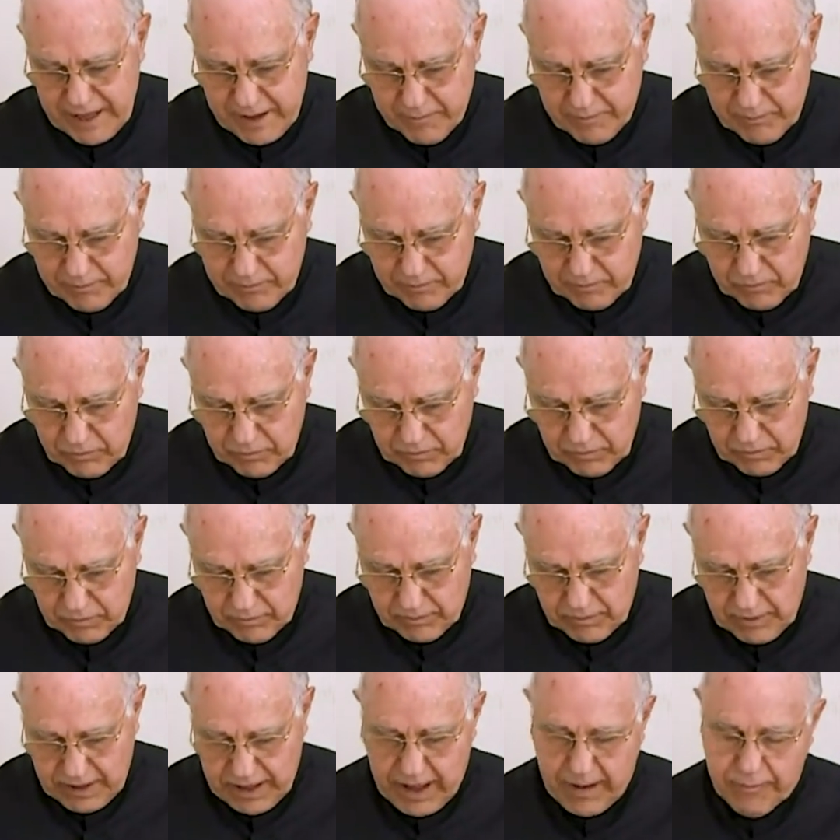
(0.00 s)
mm,
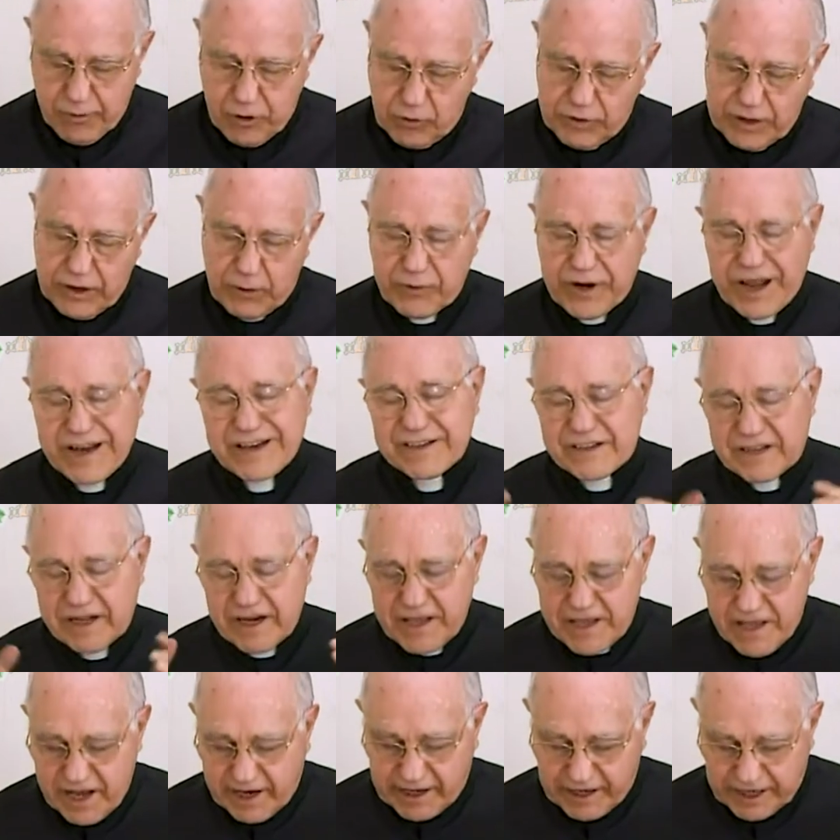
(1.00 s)
habló de una
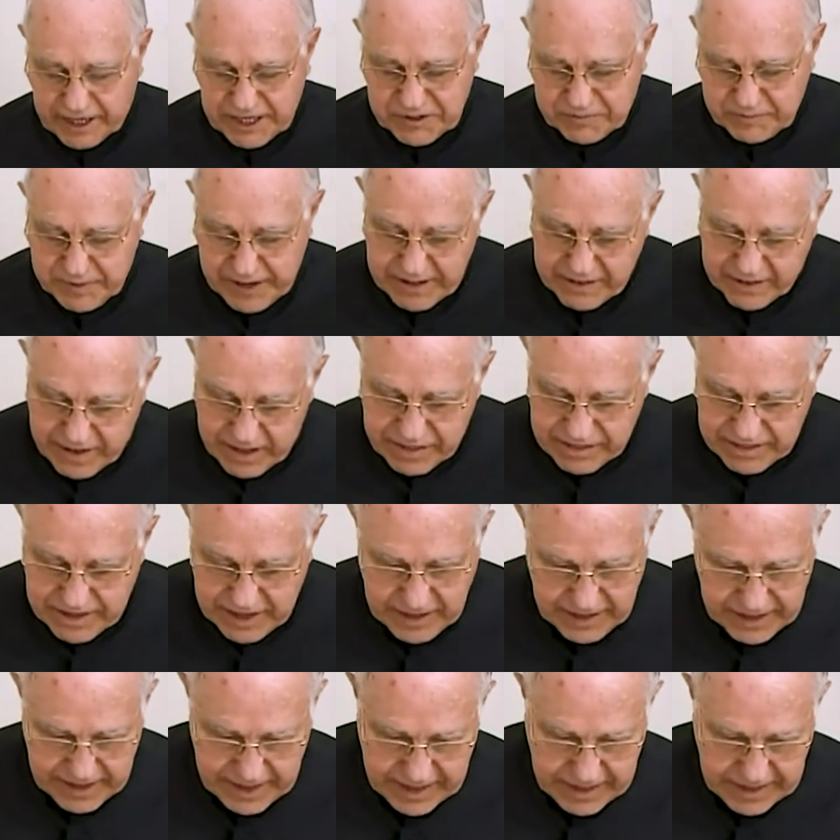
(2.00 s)
estrella que
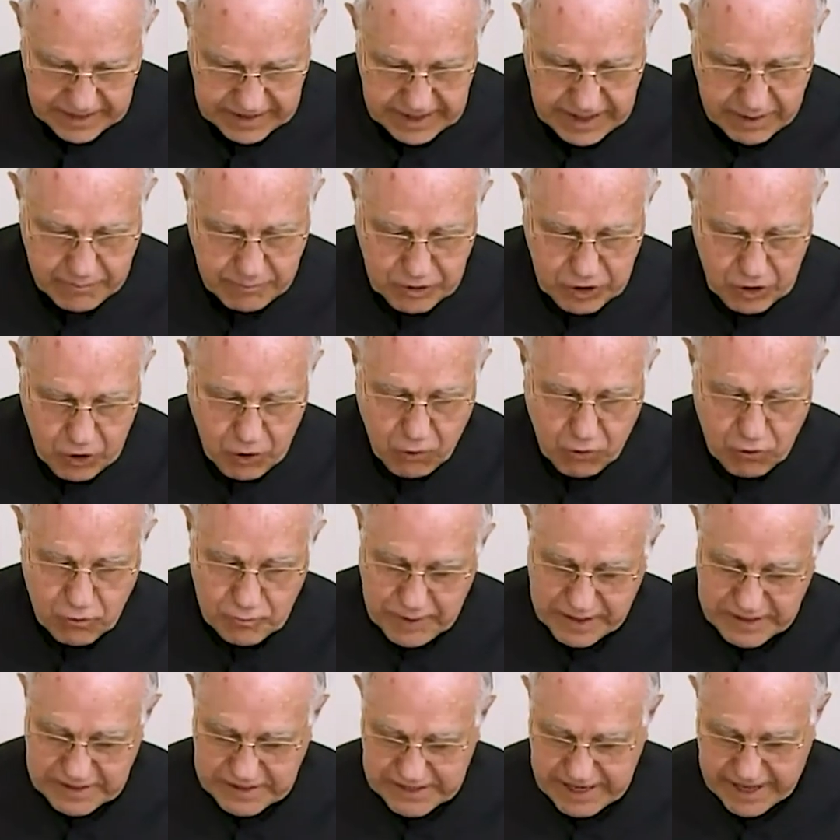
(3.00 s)
resplandece y envió un
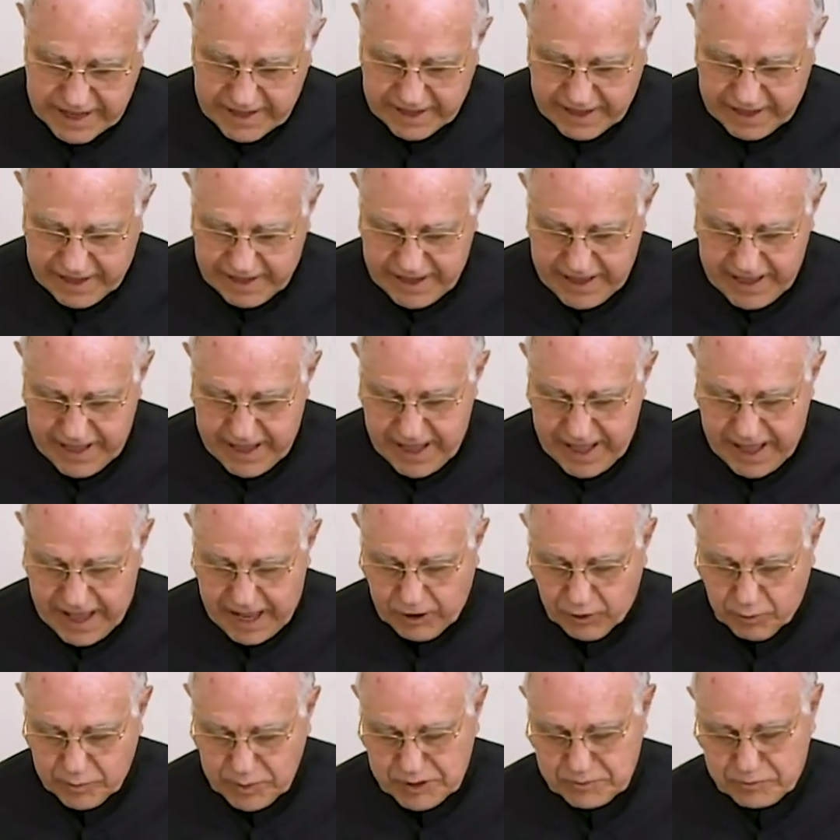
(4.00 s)
mensaje
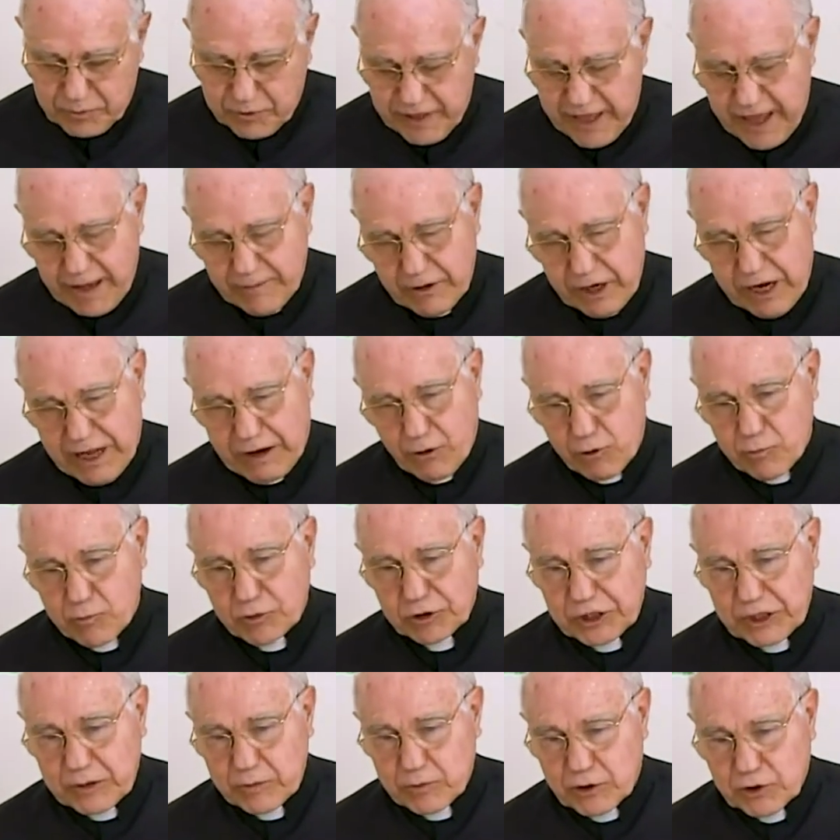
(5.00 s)
al obispo de Ávila con
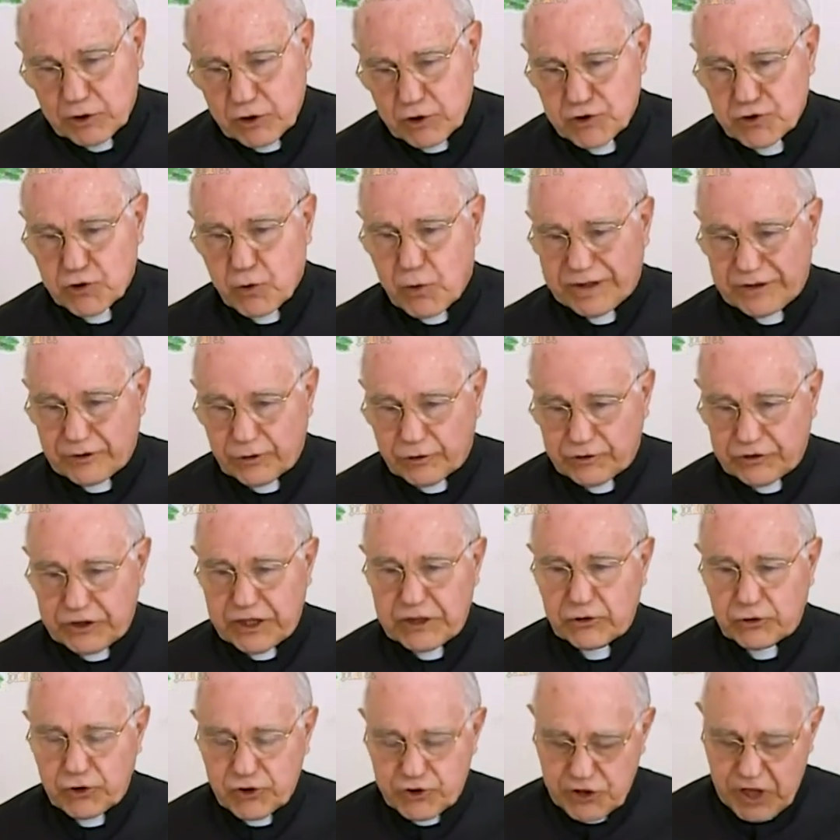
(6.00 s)
motivo de los
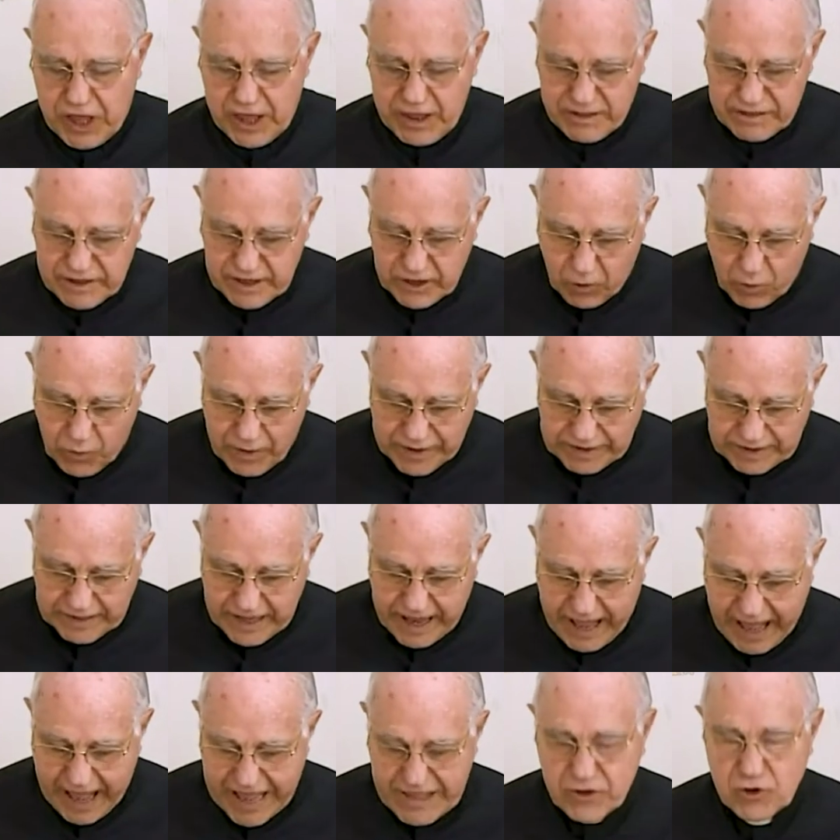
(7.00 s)

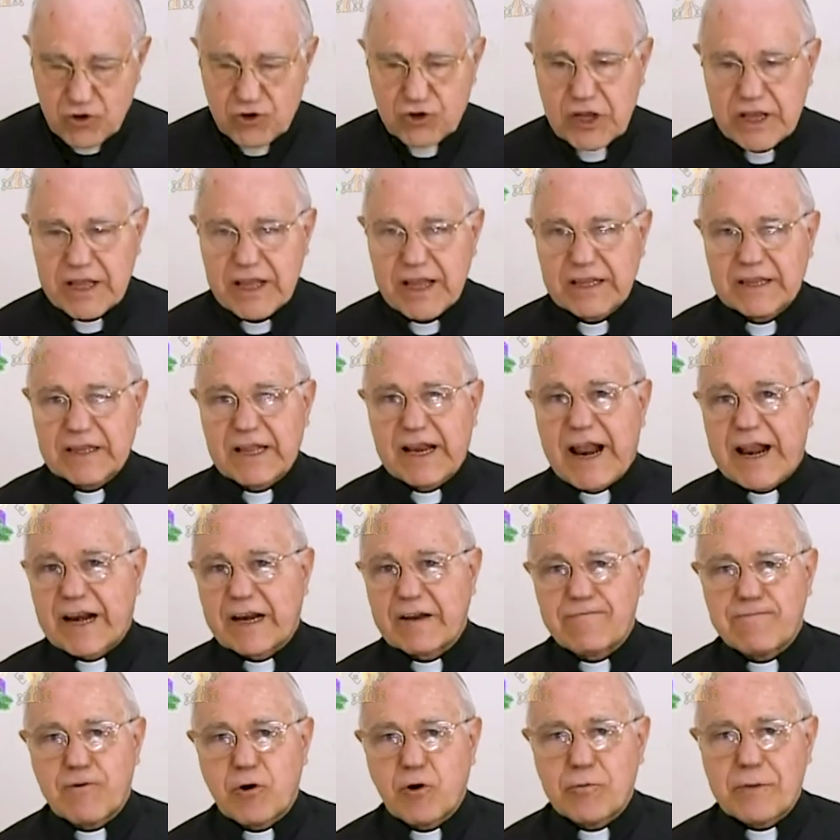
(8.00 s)
450 años de la
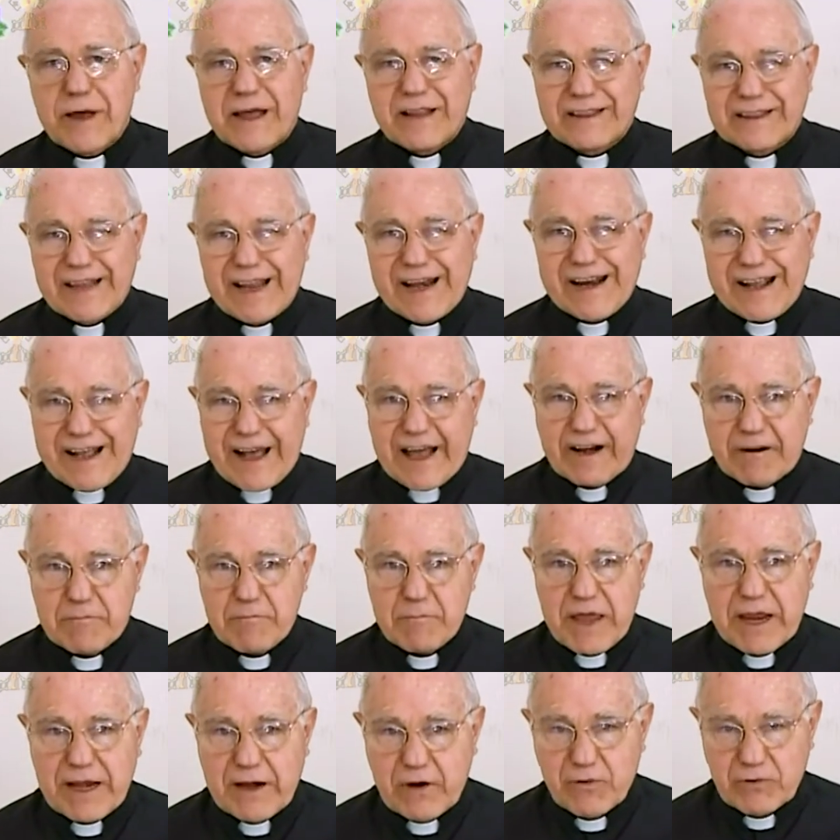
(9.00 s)
reforma del
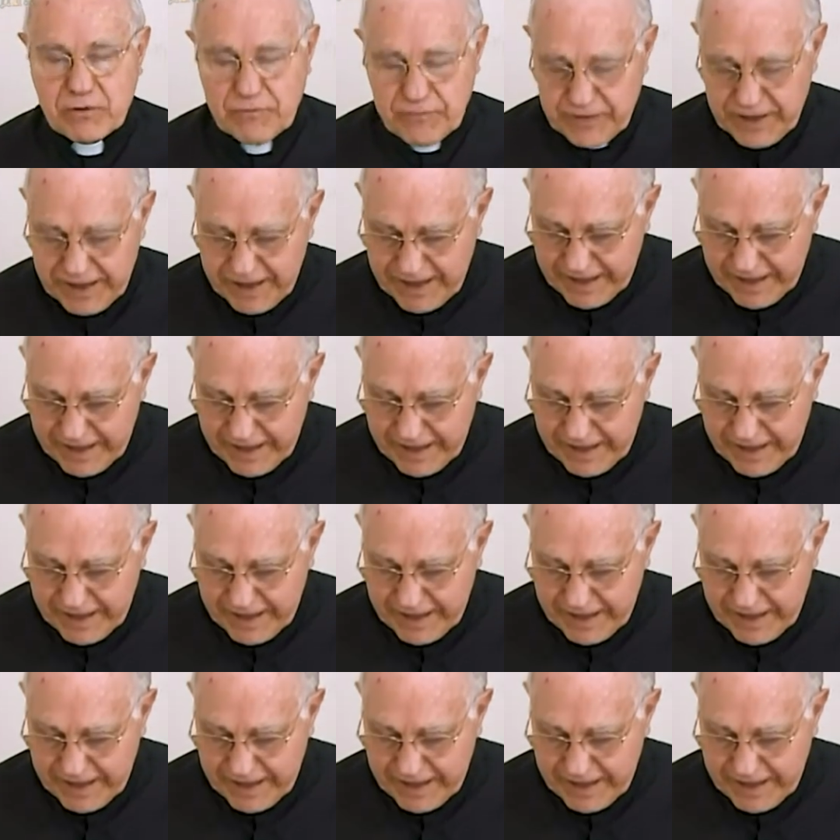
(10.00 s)
Carmelo.